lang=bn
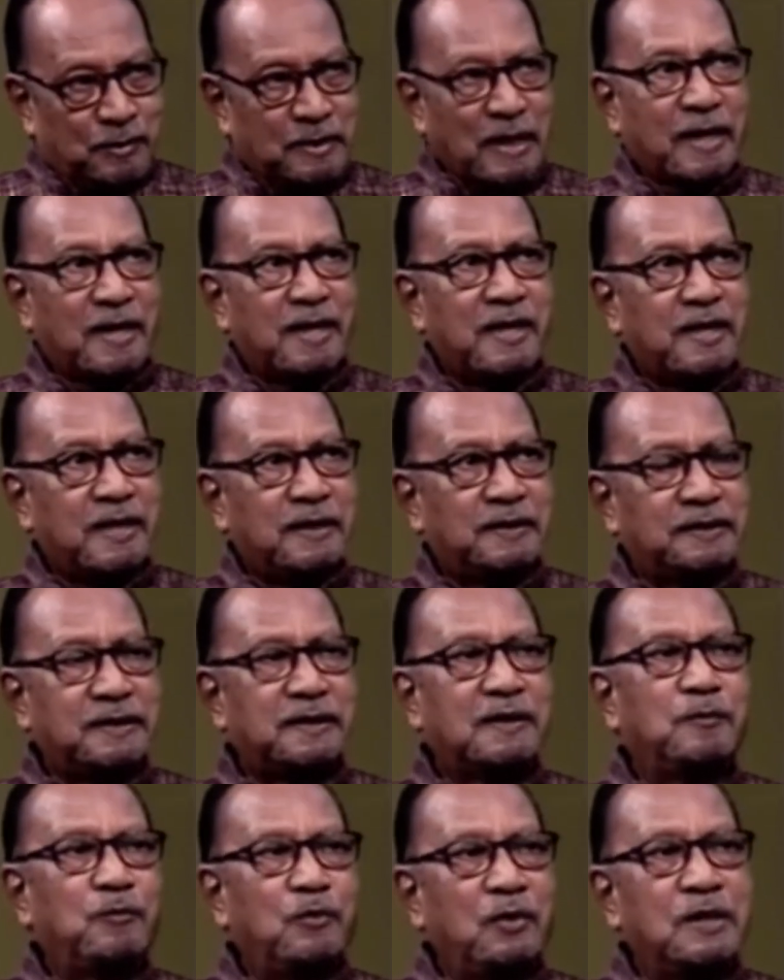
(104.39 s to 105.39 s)
তারা
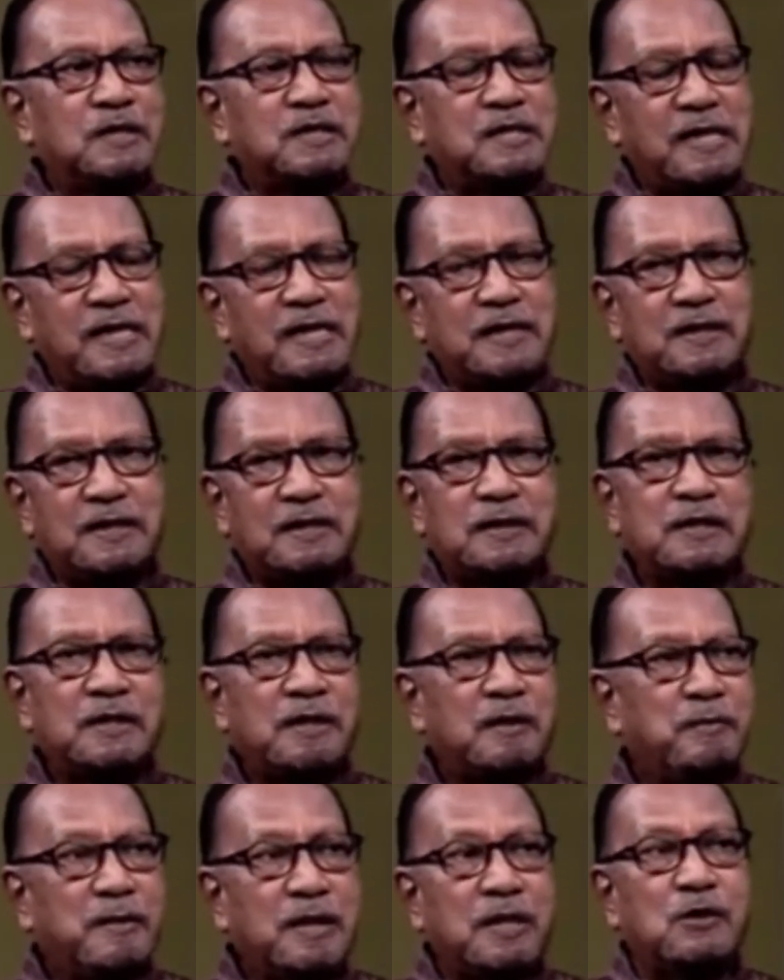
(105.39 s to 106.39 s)
যেটা বলেছিলেন তা
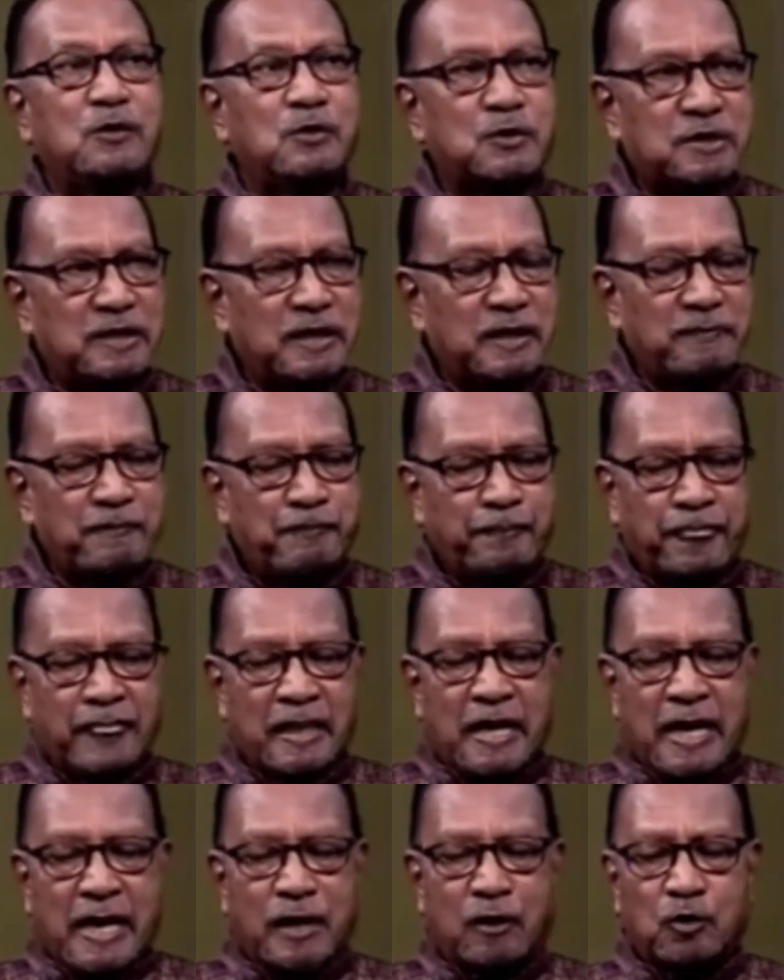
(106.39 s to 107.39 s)
সেটা মিল করছেন
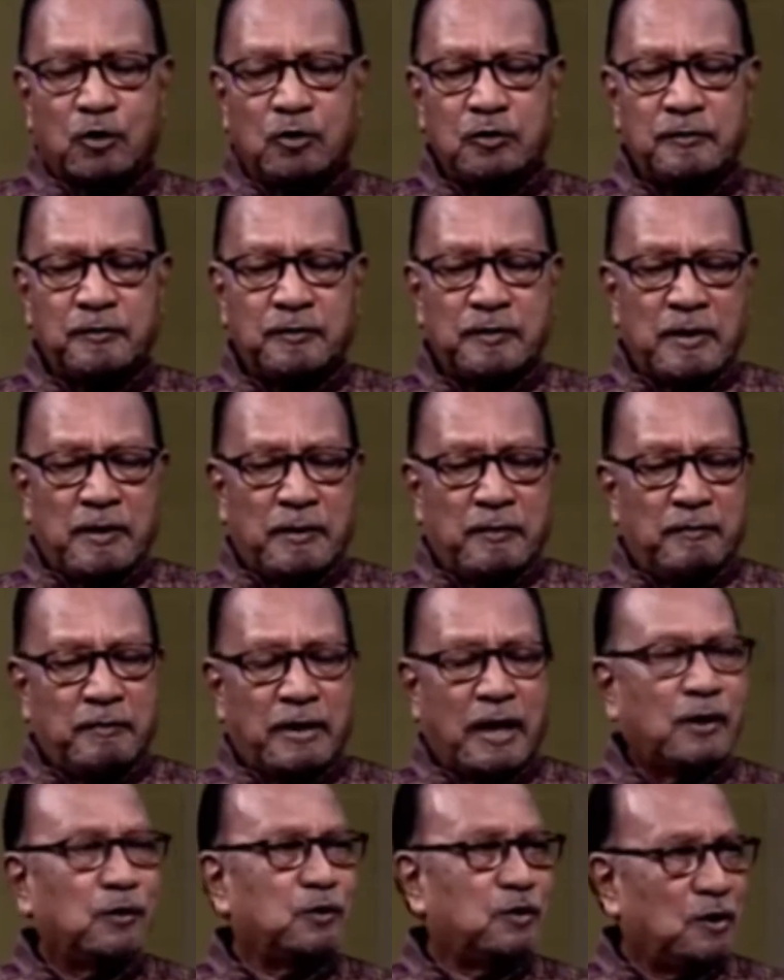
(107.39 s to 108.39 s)
এখন
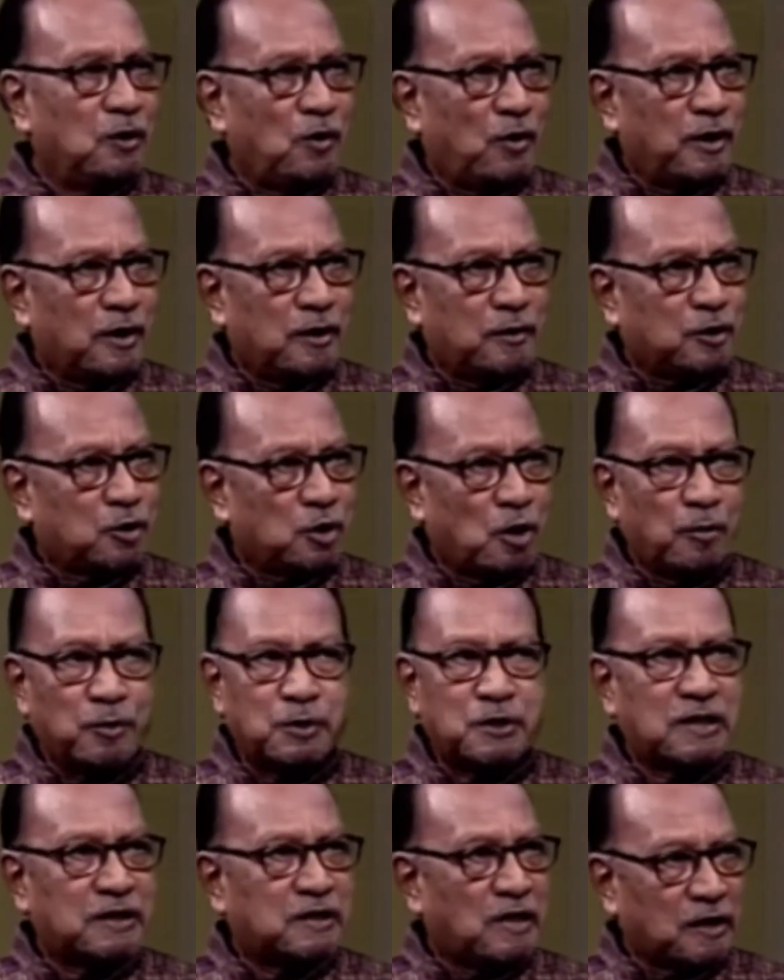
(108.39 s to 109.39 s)
ভারতের অনেক
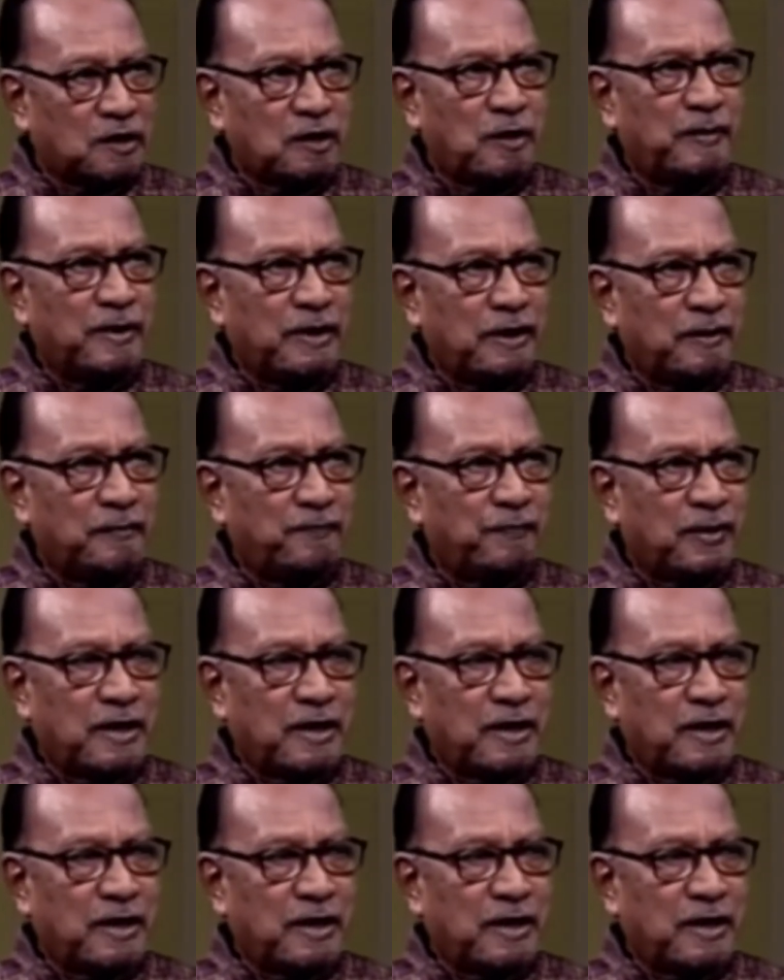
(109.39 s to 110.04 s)
সমস্যা থাকতে পারে